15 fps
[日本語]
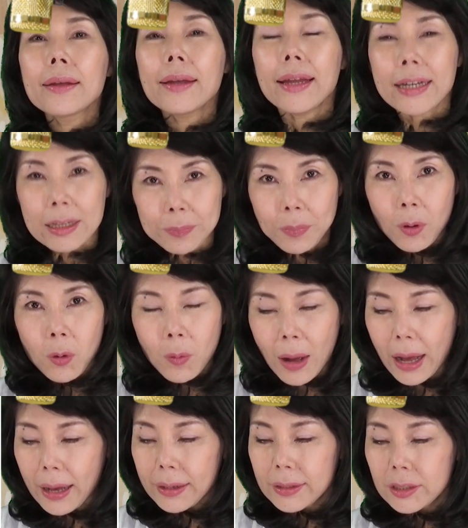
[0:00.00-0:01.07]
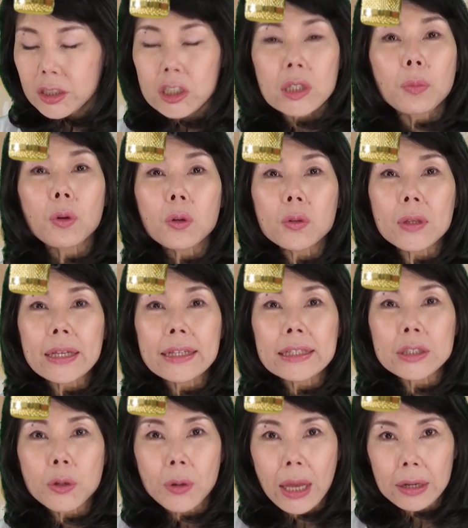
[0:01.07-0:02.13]
え日本は下
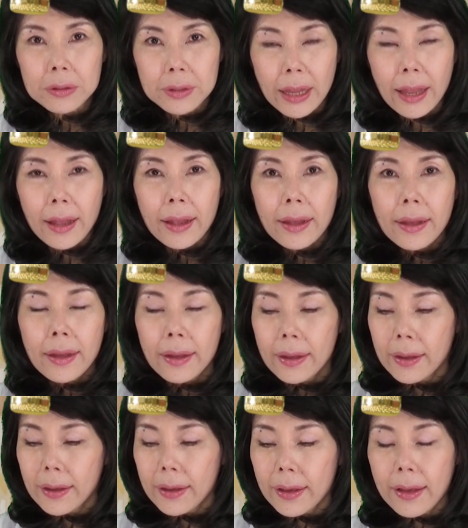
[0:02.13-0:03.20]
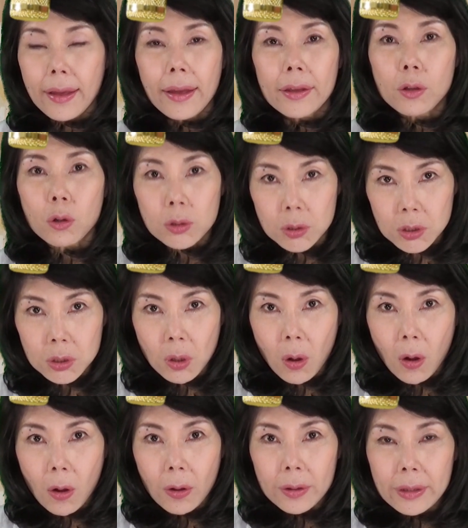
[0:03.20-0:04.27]
関条約で、えー、4つ
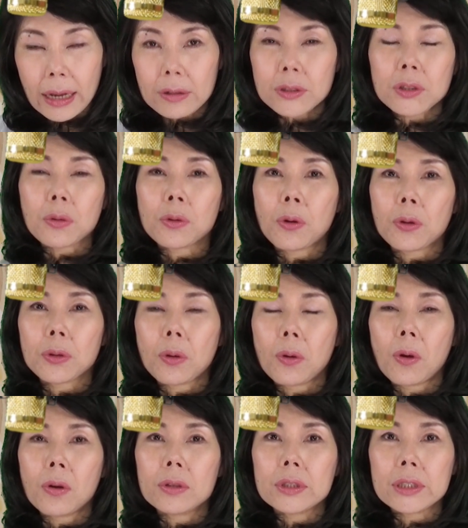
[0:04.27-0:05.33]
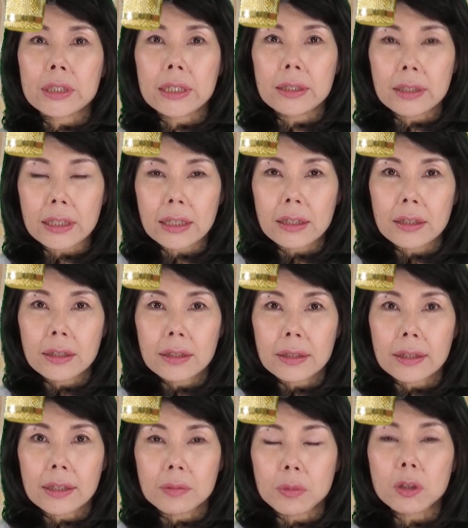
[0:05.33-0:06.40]
の約束事を真に、
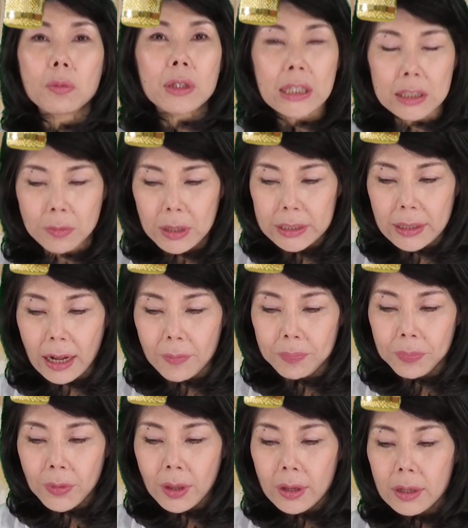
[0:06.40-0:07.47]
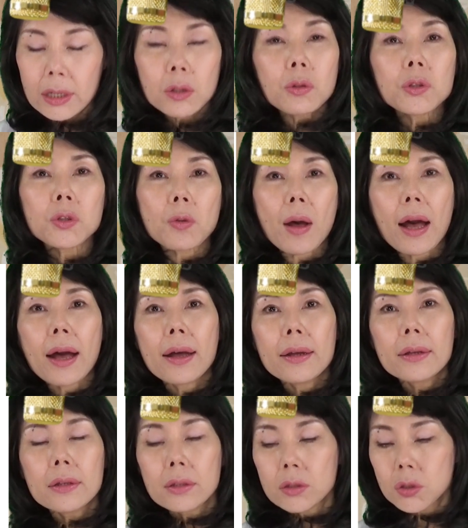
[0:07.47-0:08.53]
えー、認めさせました。1つは
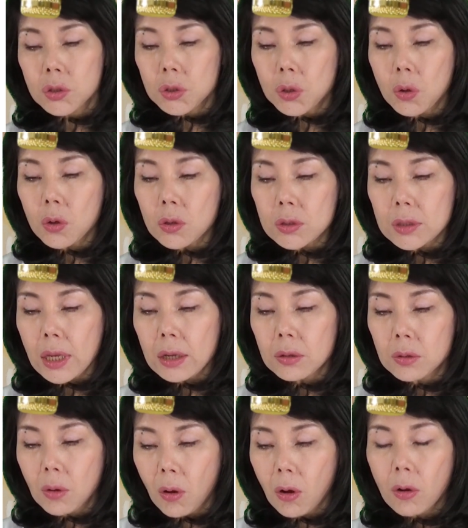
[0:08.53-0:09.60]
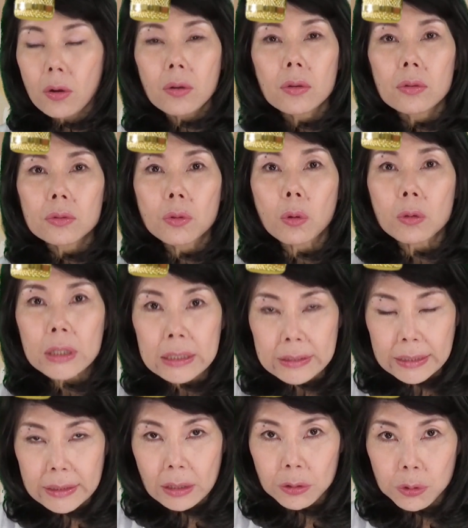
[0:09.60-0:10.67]
朝鮮を独立
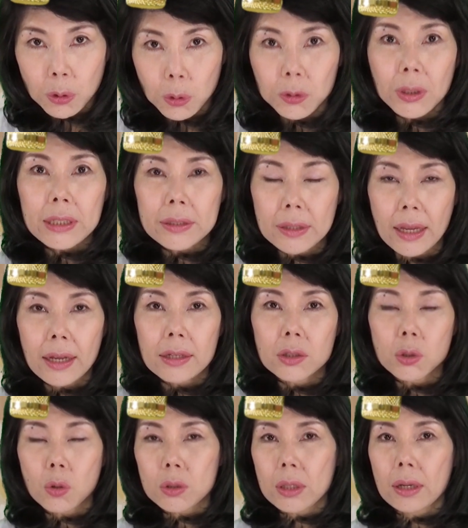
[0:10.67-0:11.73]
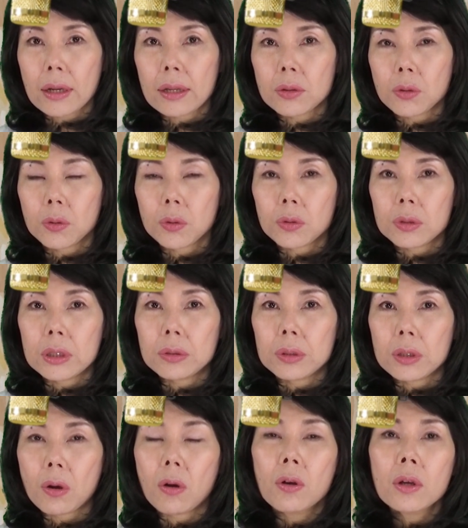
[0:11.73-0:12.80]
させるということですね朝鮮半島の
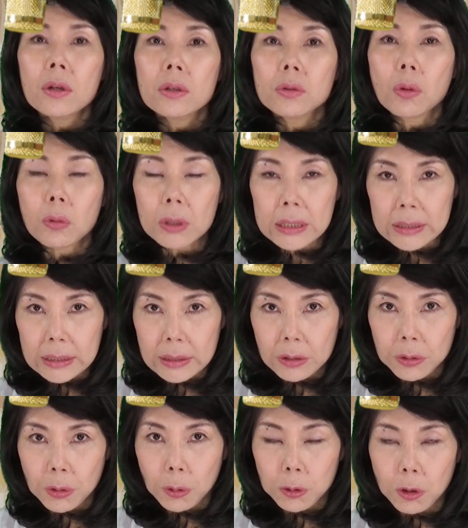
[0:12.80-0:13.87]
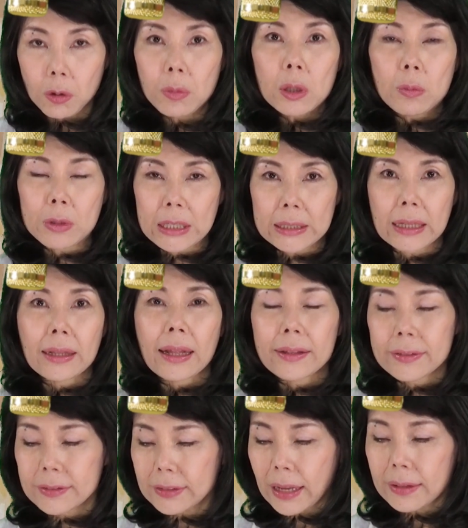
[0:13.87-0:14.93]
国々を独立させるということを認めさせた
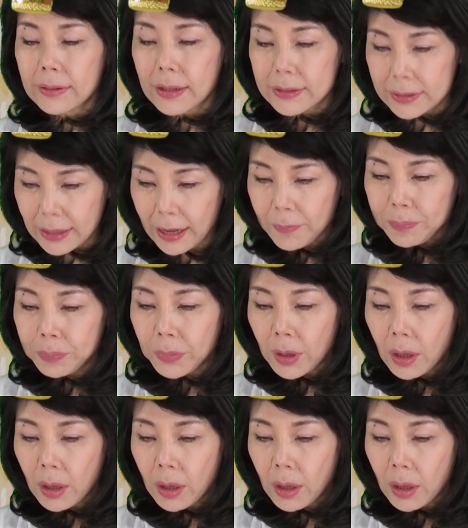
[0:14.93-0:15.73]
んですね